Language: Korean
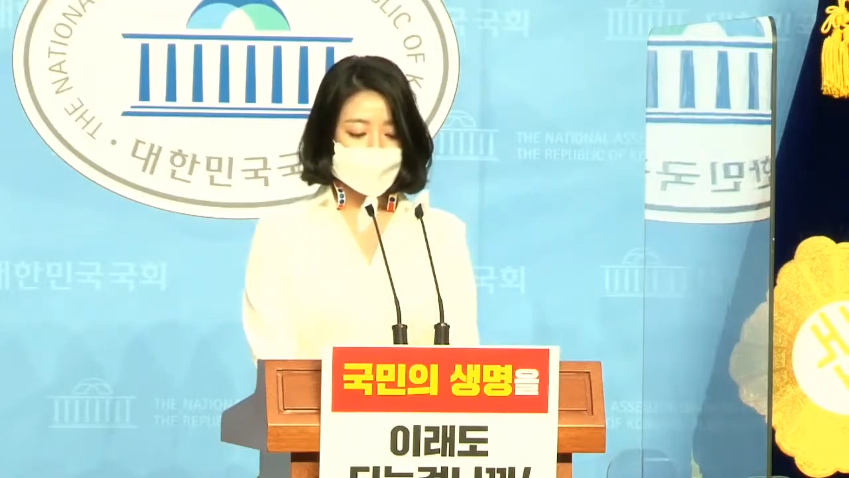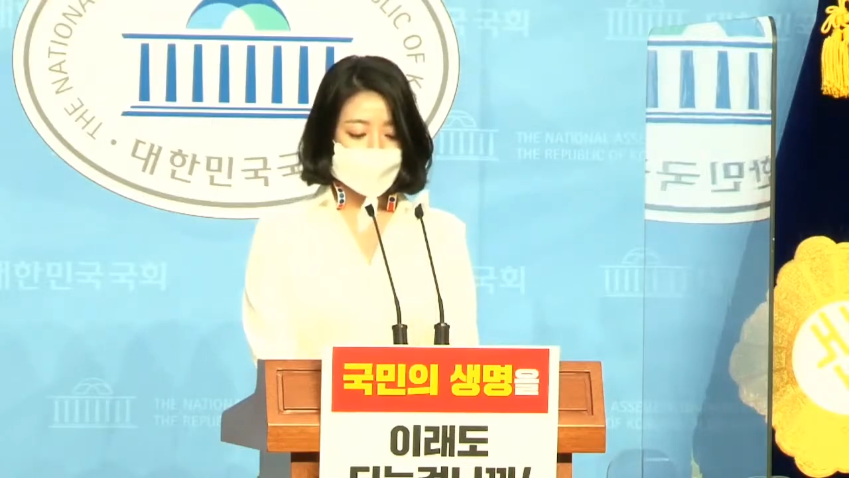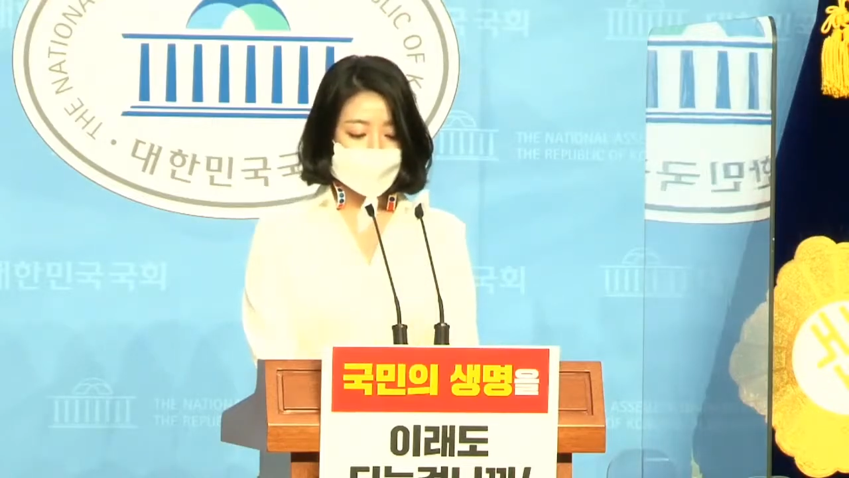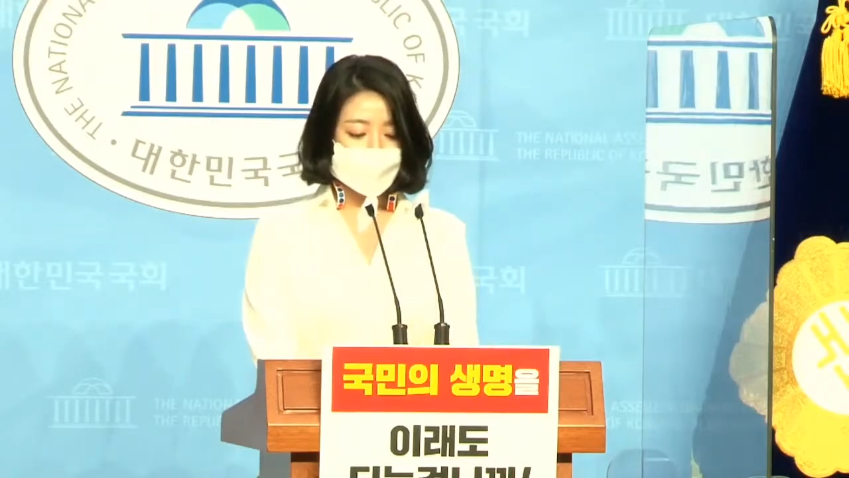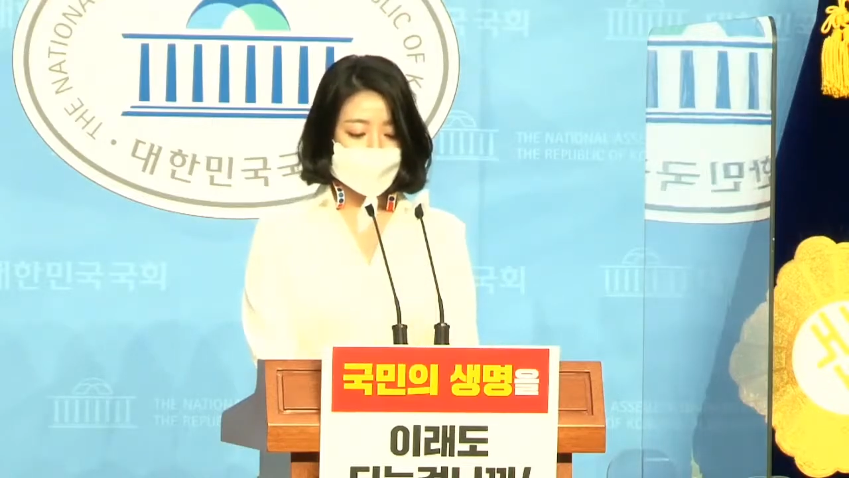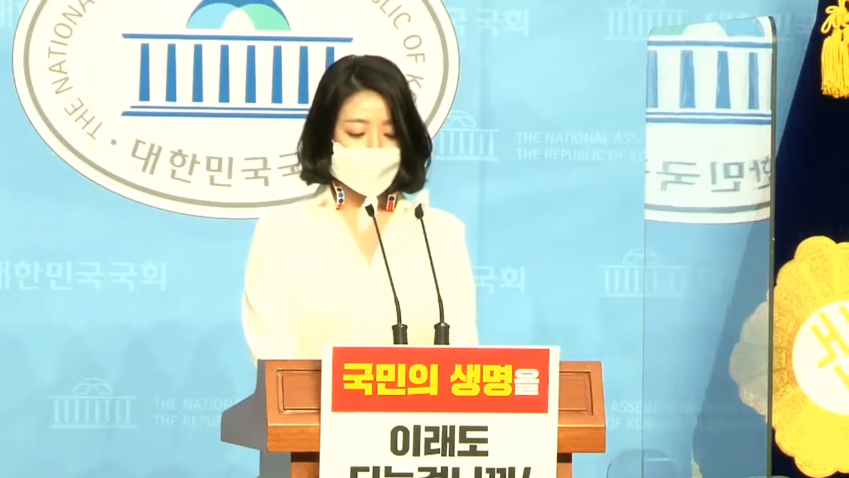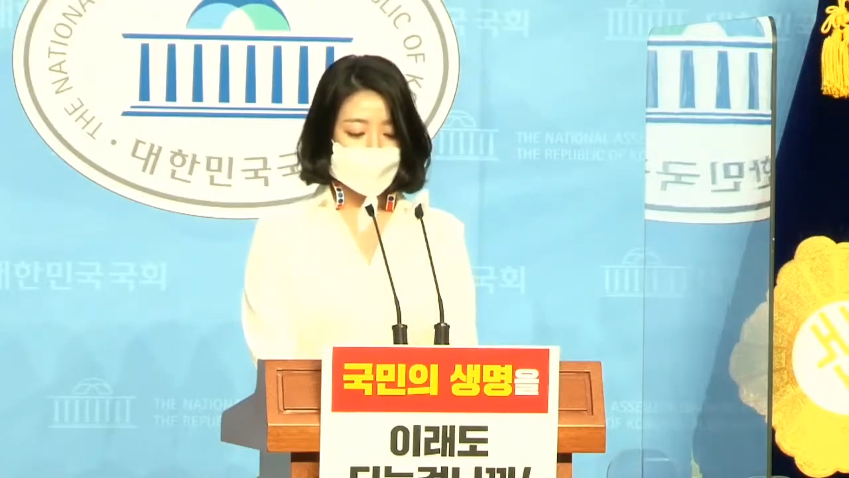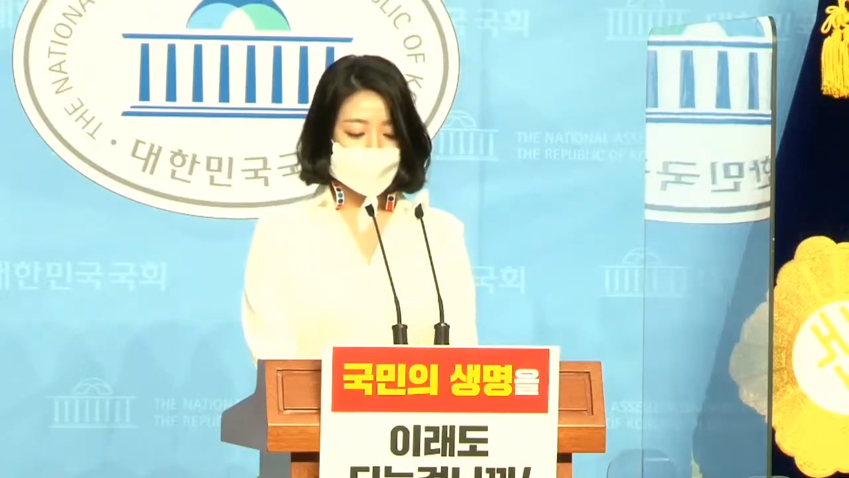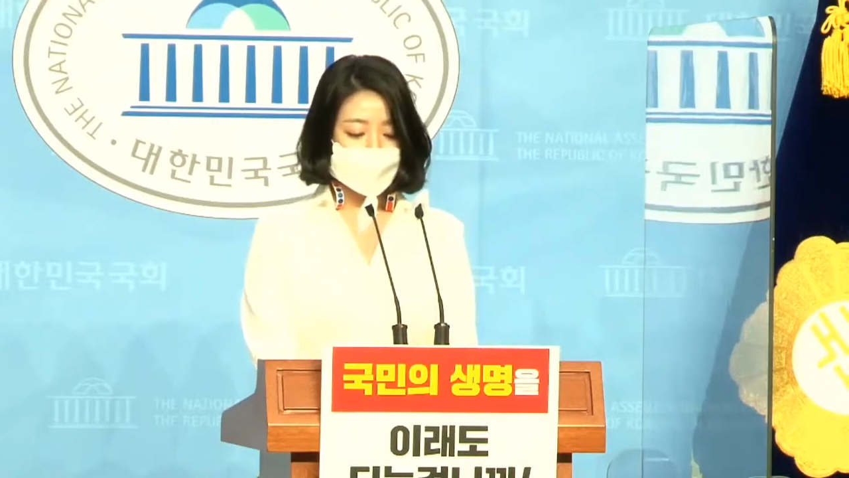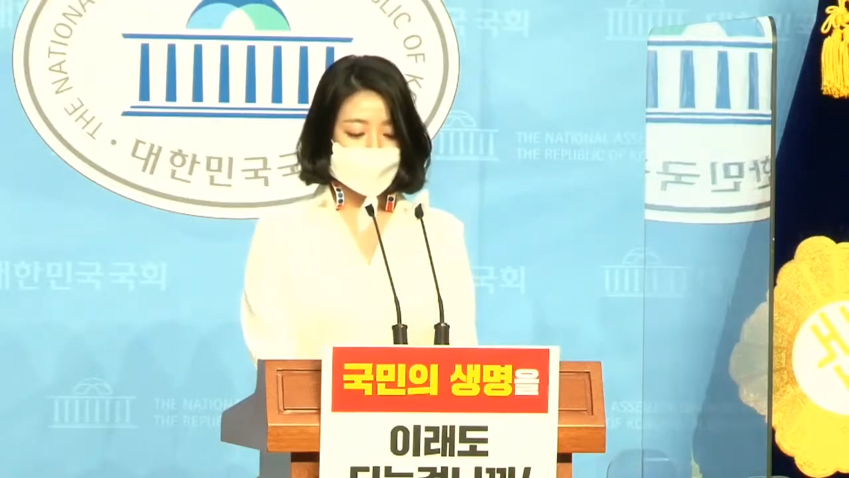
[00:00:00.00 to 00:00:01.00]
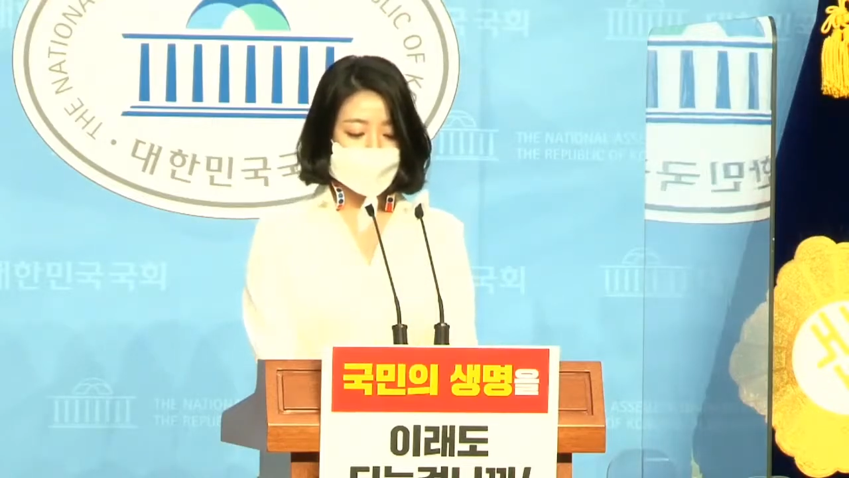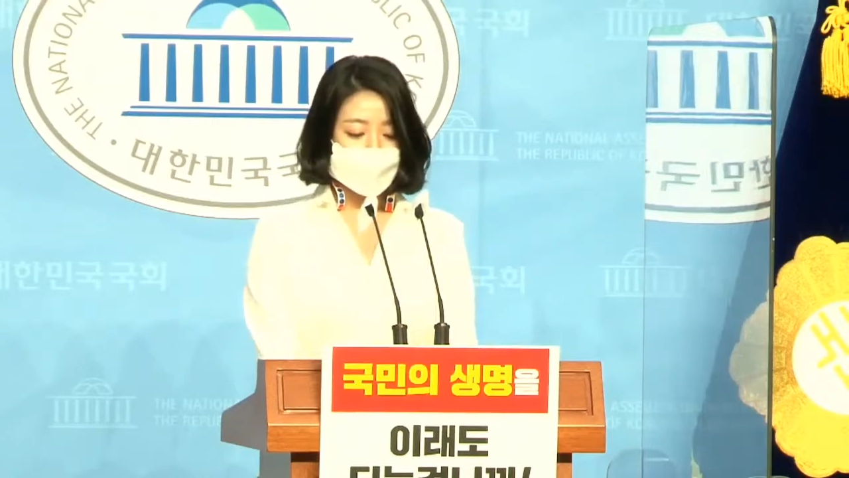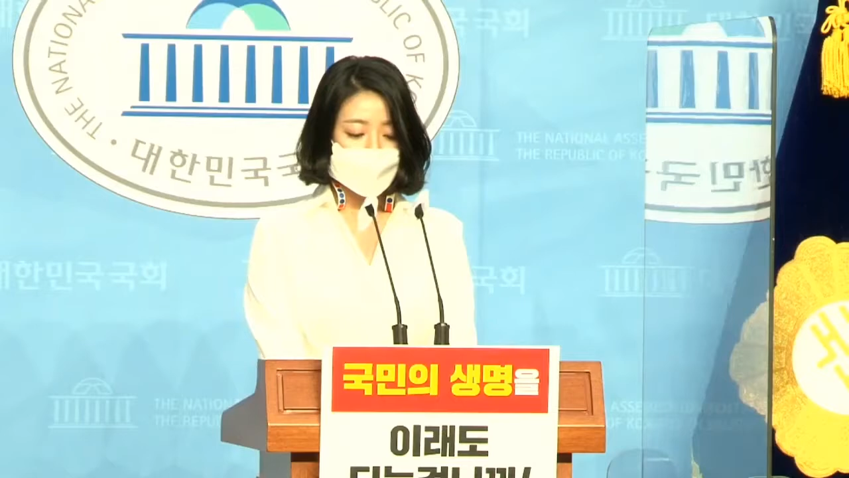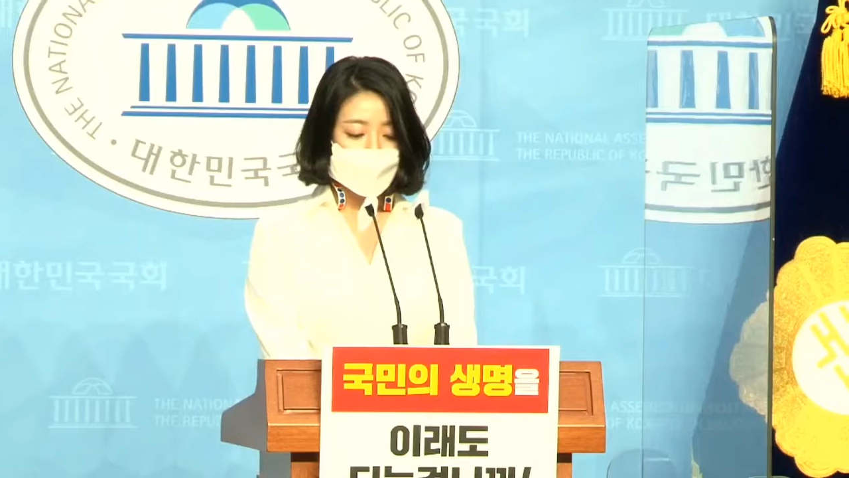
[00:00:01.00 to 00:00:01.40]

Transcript: 규탄 결의안에는